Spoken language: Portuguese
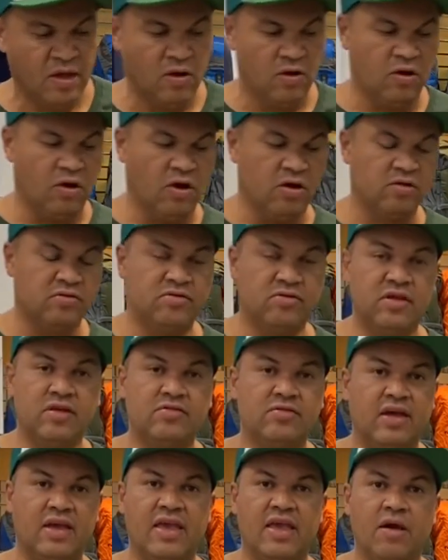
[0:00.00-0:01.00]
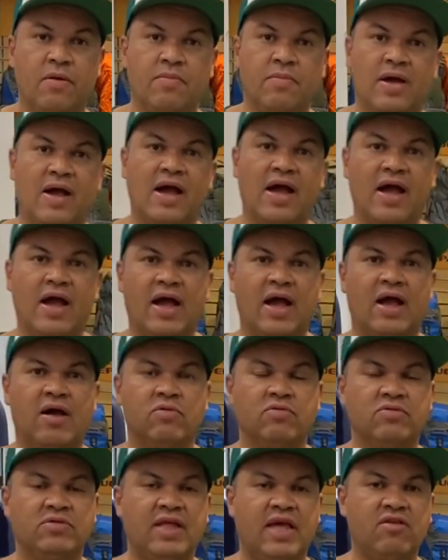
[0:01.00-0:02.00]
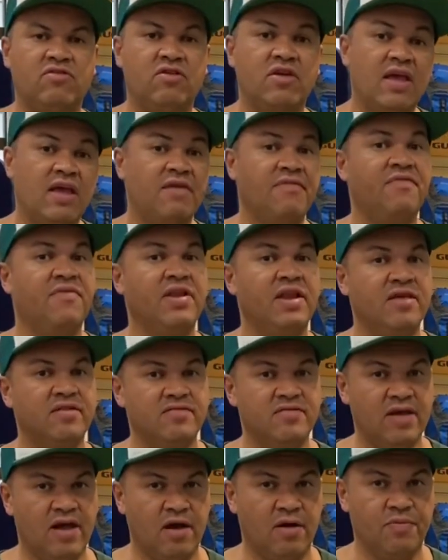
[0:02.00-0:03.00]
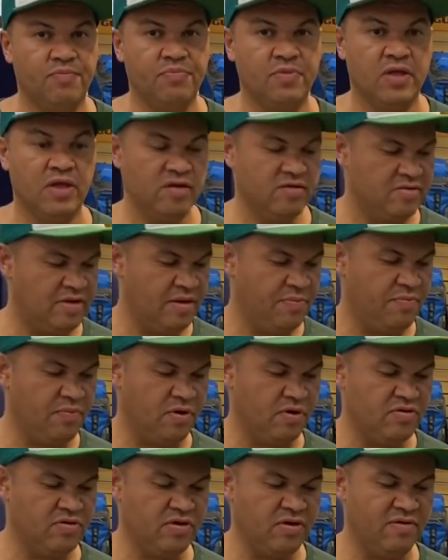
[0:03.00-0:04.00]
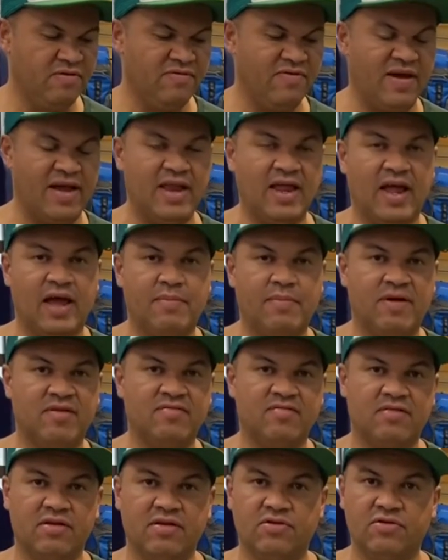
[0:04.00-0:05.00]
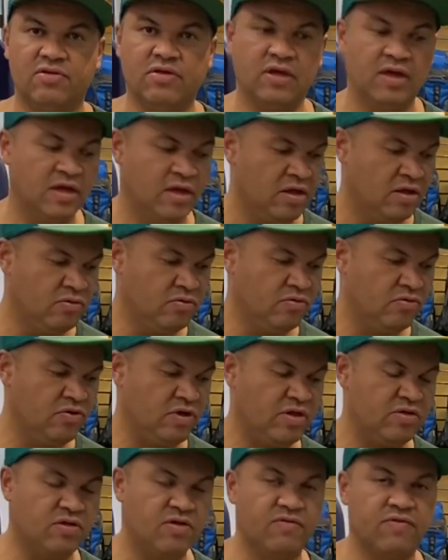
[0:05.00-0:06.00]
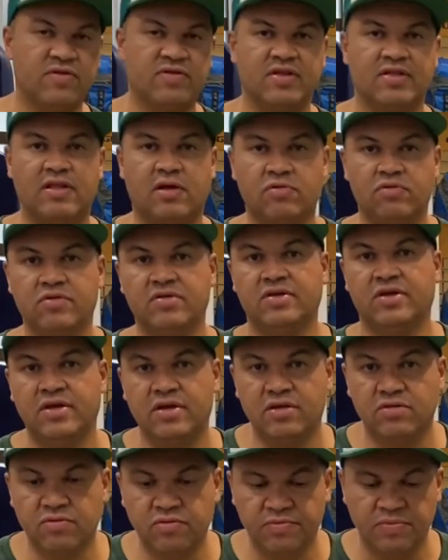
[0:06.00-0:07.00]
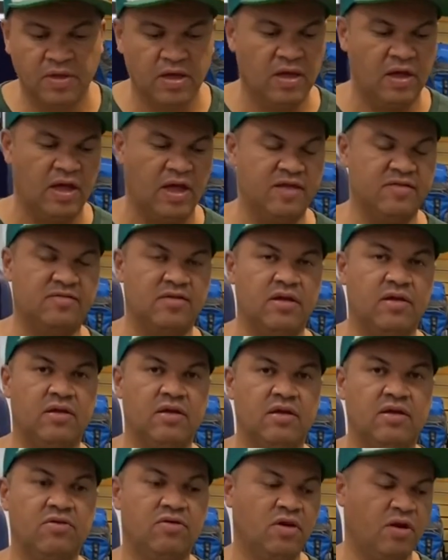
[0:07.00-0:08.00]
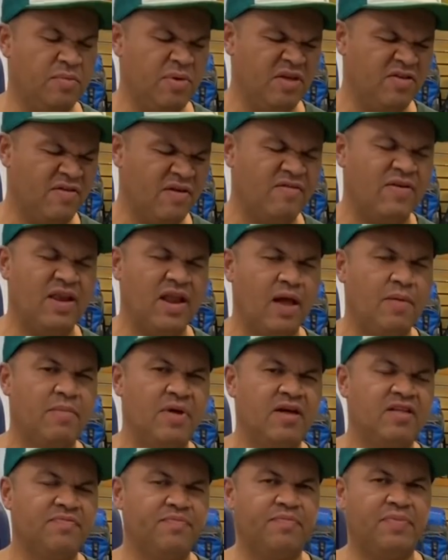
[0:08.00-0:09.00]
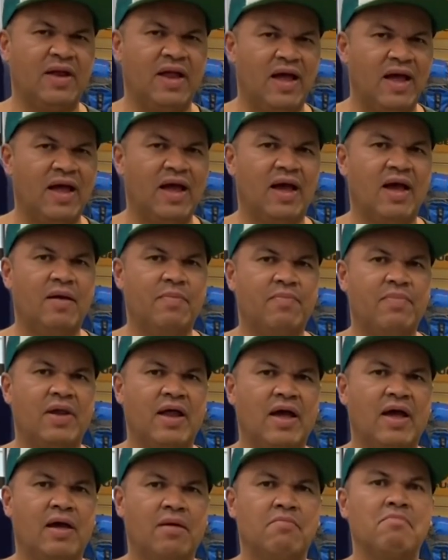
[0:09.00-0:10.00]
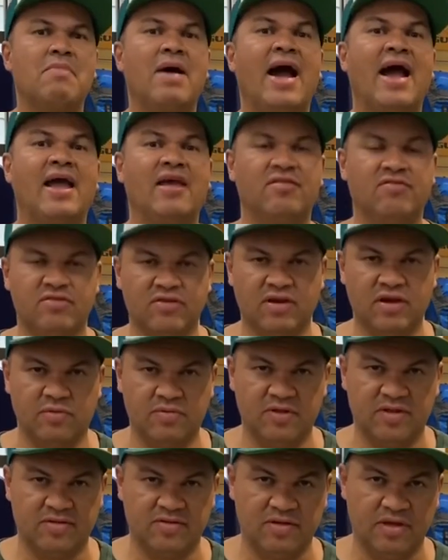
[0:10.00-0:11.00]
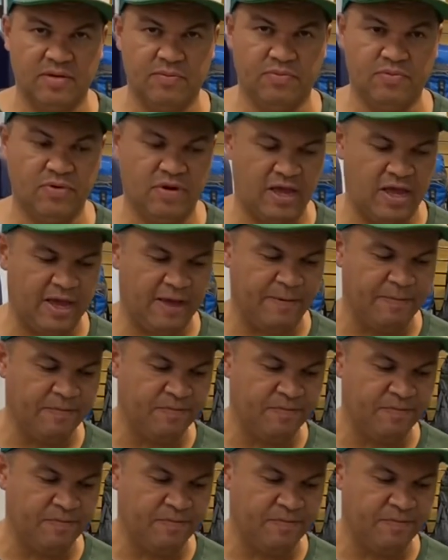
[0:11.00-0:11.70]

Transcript: Ó, isso aqui é uma, um teste referencial. Isso aí pode variar bastante do jeito que você está cozinhando. Assim, e geralmente vai variar mais para mais, digamos assim. Por quê?